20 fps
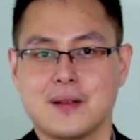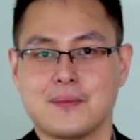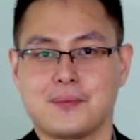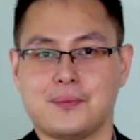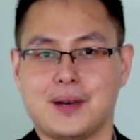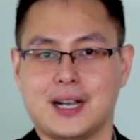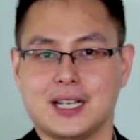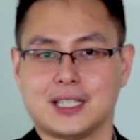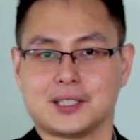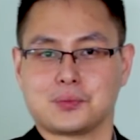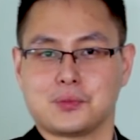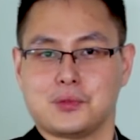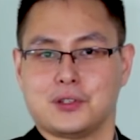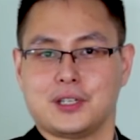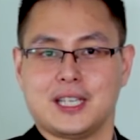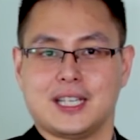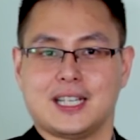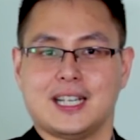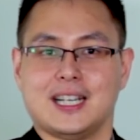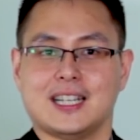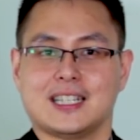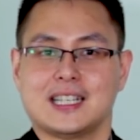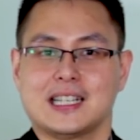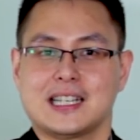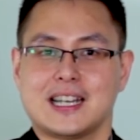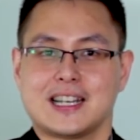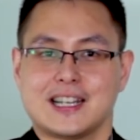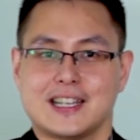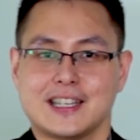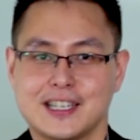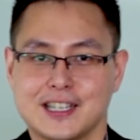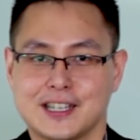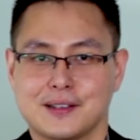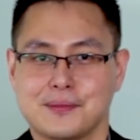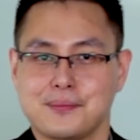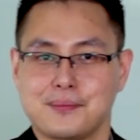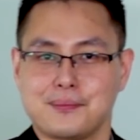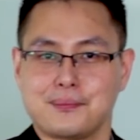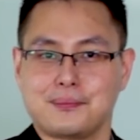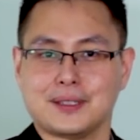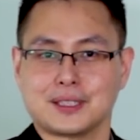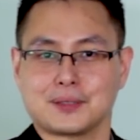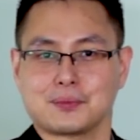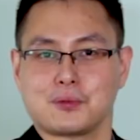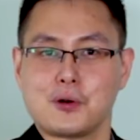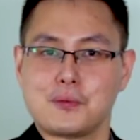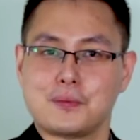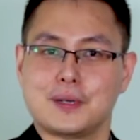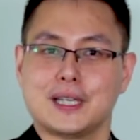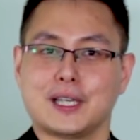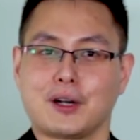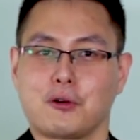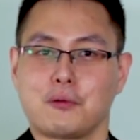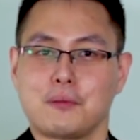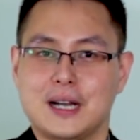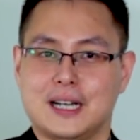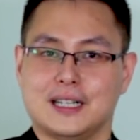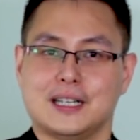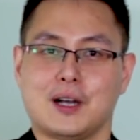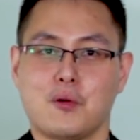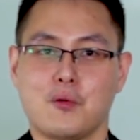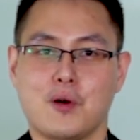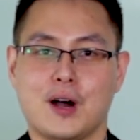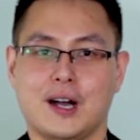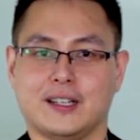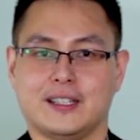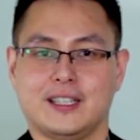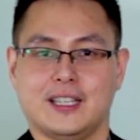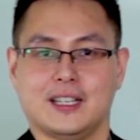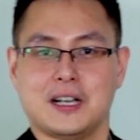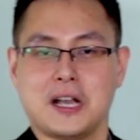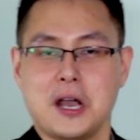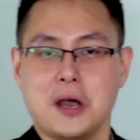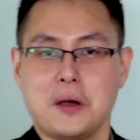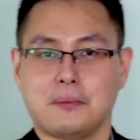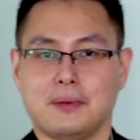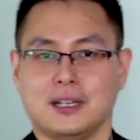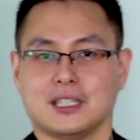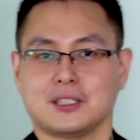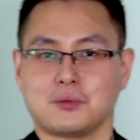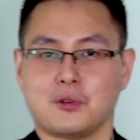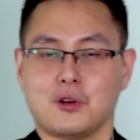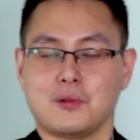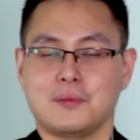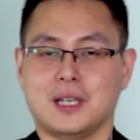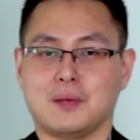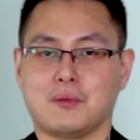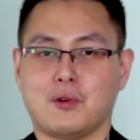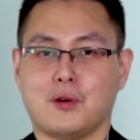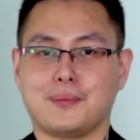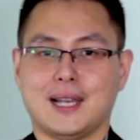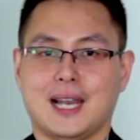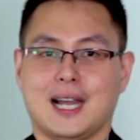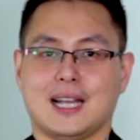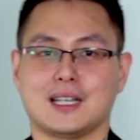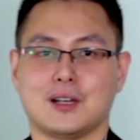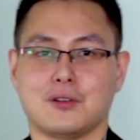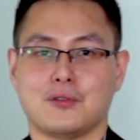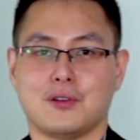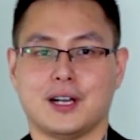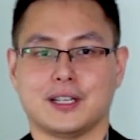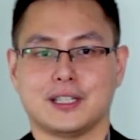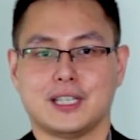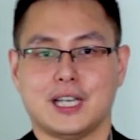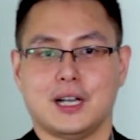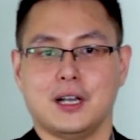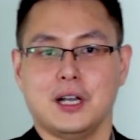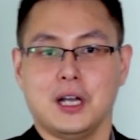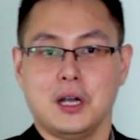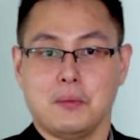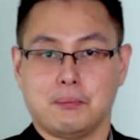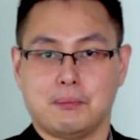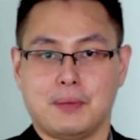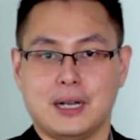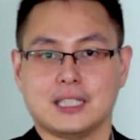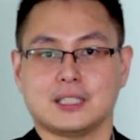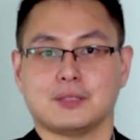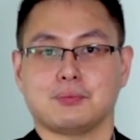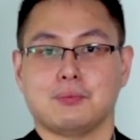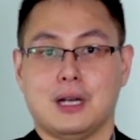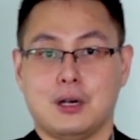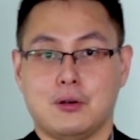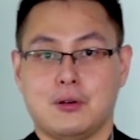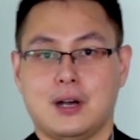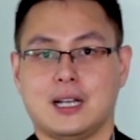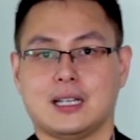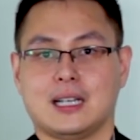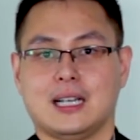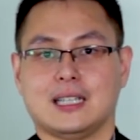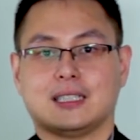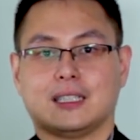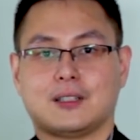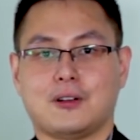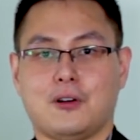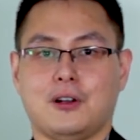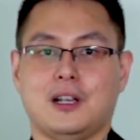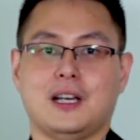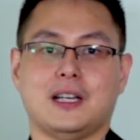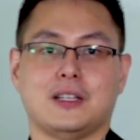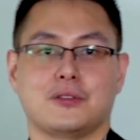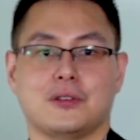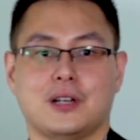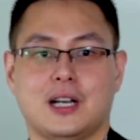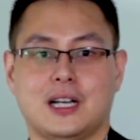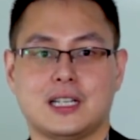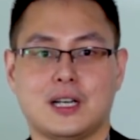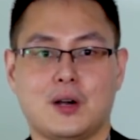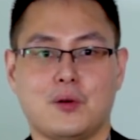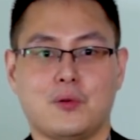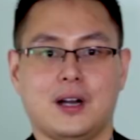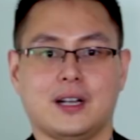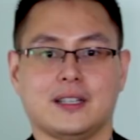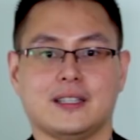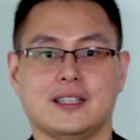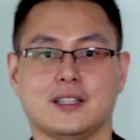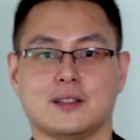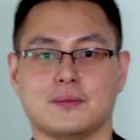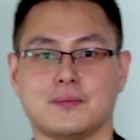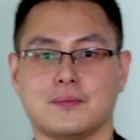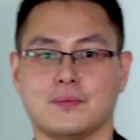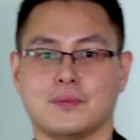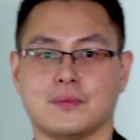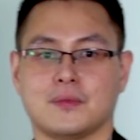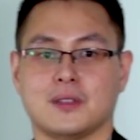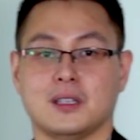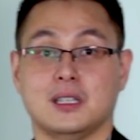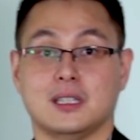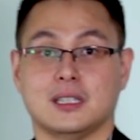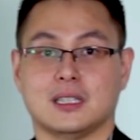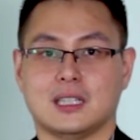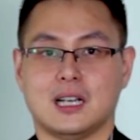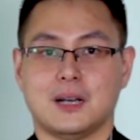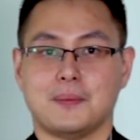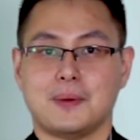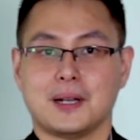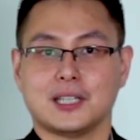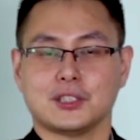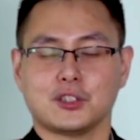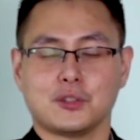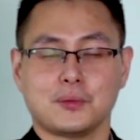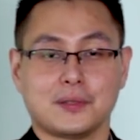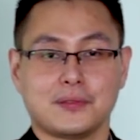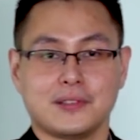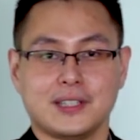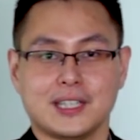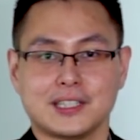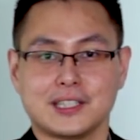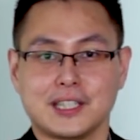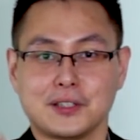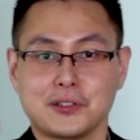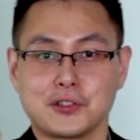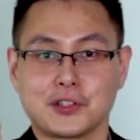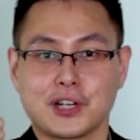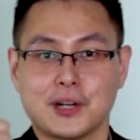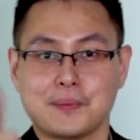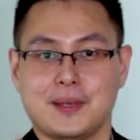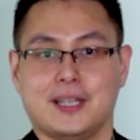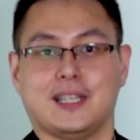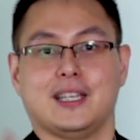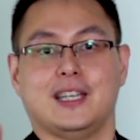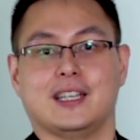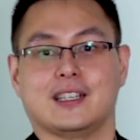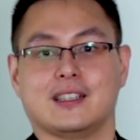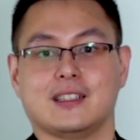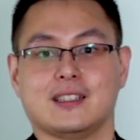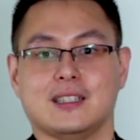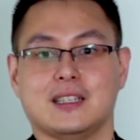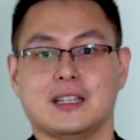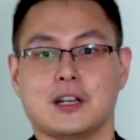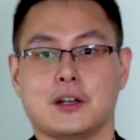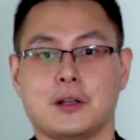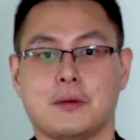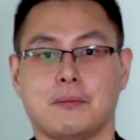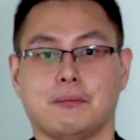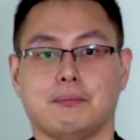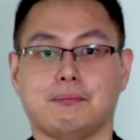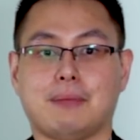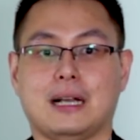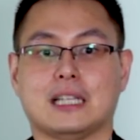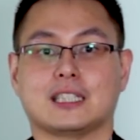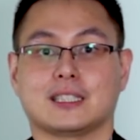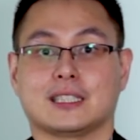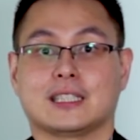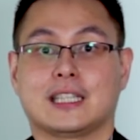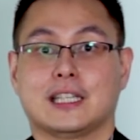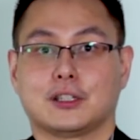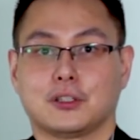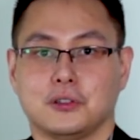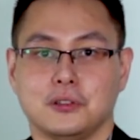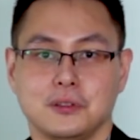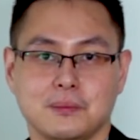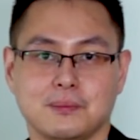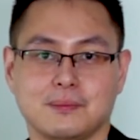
Pas mau nikah ada dananya. Pas mau beli rumah ada uangnya. Pas mau beli mobil ada uangnya. Pas mau anak sekolah juga ada uangnya. Apakah sobat finansialku juga pengen? Pas gitu.